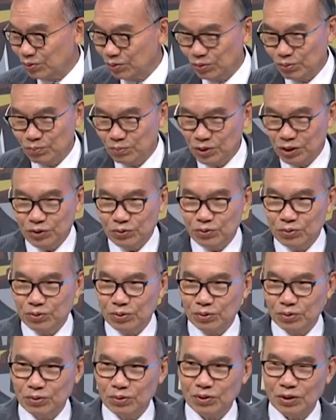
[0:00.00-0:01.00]

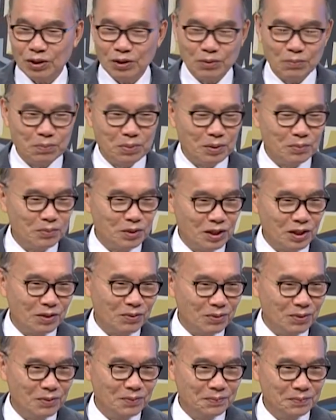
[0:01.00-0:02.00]
논매주고 또 하룻밤
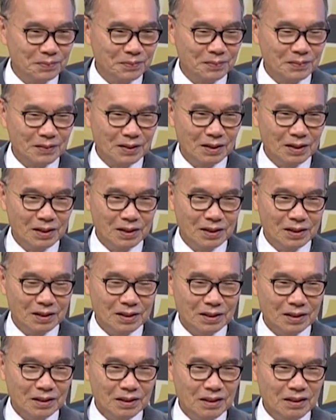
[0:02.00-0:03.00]
자고
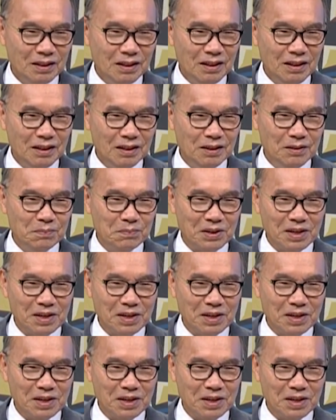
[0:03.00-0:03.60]
그걸 1년